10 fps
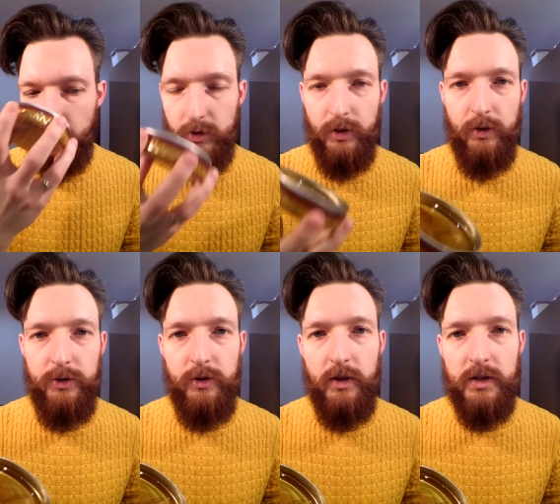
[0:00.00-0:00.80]
Jeśli
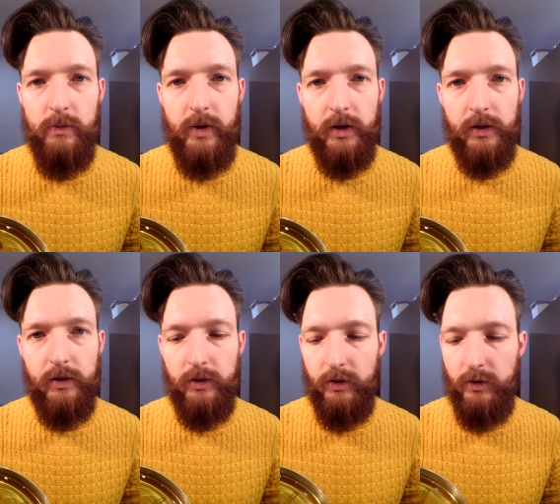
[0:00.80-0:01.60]
chodzi o jej zapach,
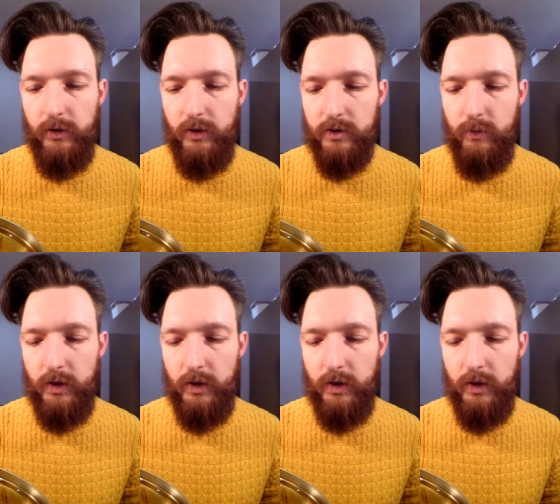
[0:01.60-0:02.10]
jest